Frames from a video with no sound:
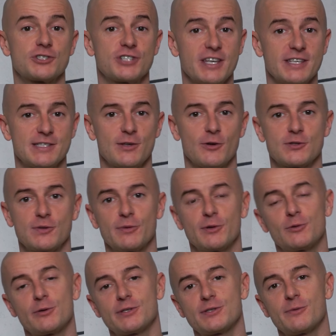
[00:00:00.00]
często osoby,
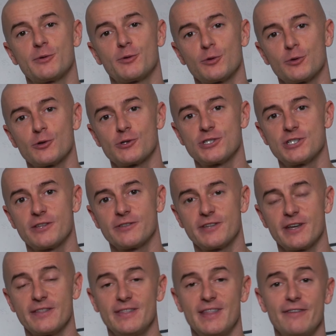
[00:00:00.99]
które są krótko
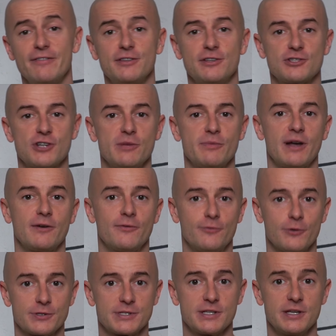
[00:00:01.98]
ścięte, nawet jeżeli mają
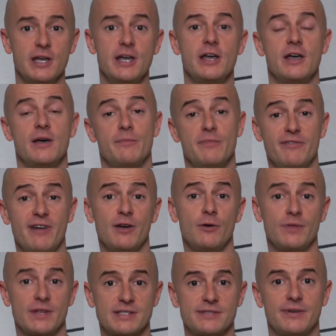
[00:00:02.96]
włosy,
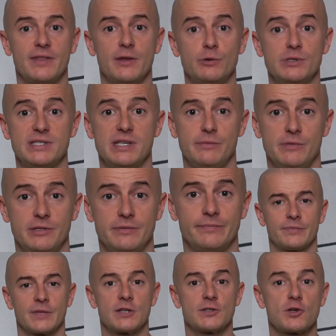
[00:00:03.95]
bywają nazywane łysymi.
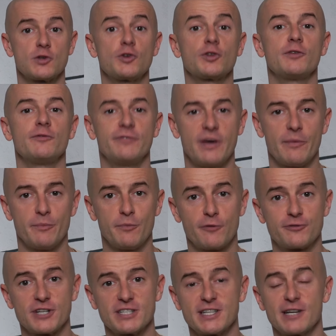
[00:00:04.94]
Coś o tym wiem, bo
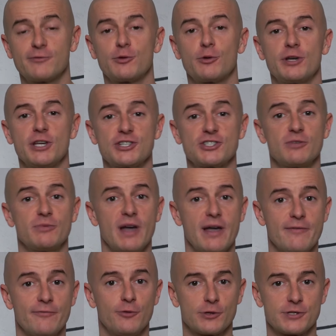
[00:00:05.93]
w czasach, w których jeszcze
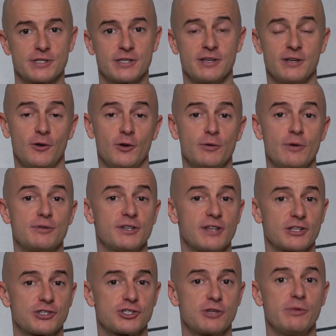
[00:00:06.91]
miałem włosy, goliłem się
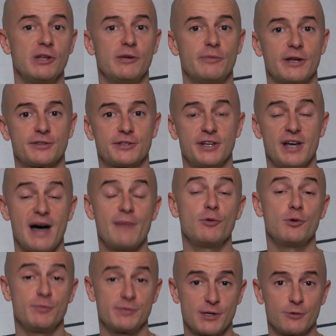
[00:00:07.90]
na 3 mm, a
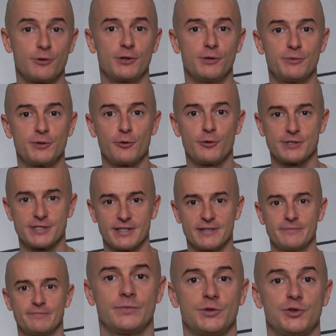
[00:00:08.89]
mój pseudonim to łysy.
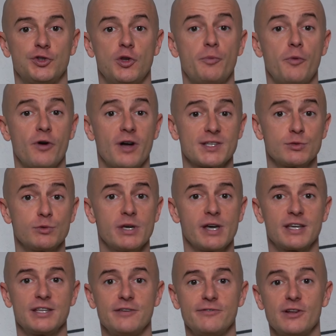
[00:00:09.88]
To pokazuje,
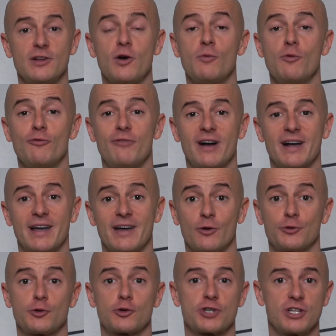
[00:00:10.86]
jak niewielką uwagę
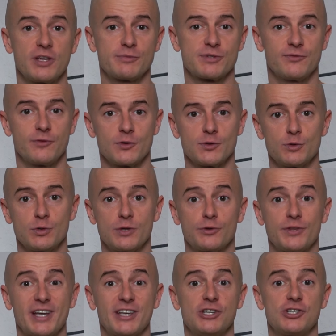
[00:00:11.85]
otoczenie przywiązuje
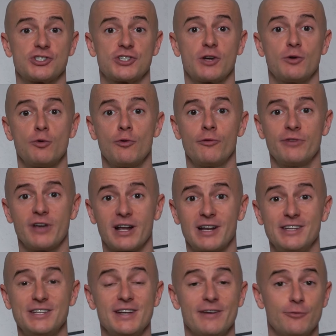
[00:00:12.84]
do takich szczegółów jak
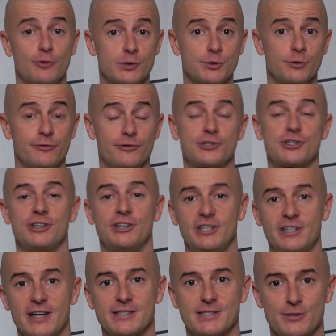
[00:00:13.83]
linia włosów czy ich
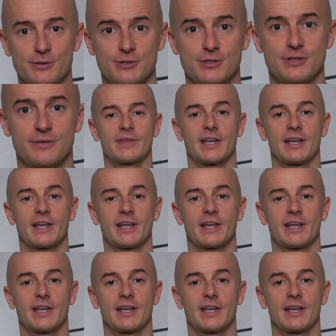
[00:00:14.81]
gęstość.